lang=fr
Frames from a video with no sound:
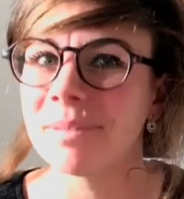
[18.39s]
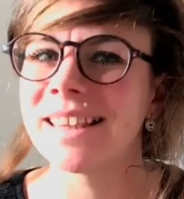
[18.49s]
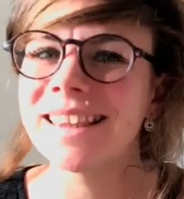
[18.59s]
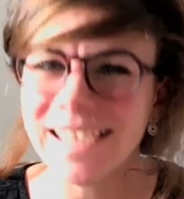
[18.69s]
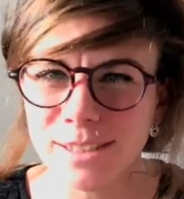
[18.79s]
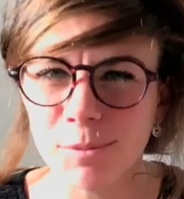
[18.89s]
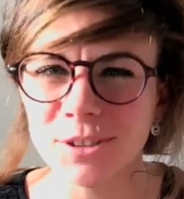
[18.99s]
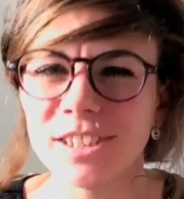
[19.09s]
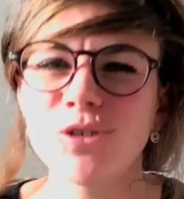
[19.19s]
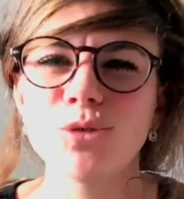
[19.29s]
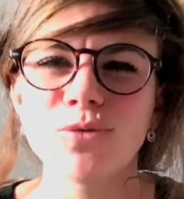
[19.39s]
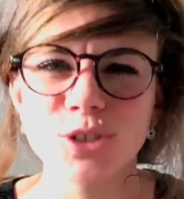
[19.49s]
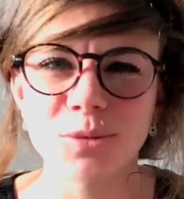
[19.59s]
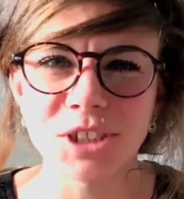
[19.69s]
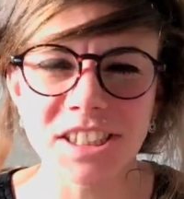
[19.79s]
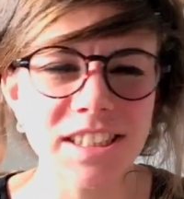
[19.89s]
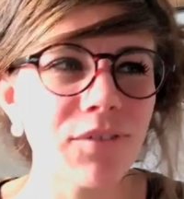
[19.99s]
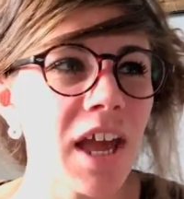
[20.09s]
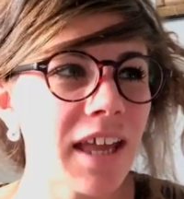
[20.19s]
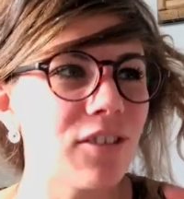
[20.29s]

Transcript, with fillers: mais d'exploser tous vos objectifs,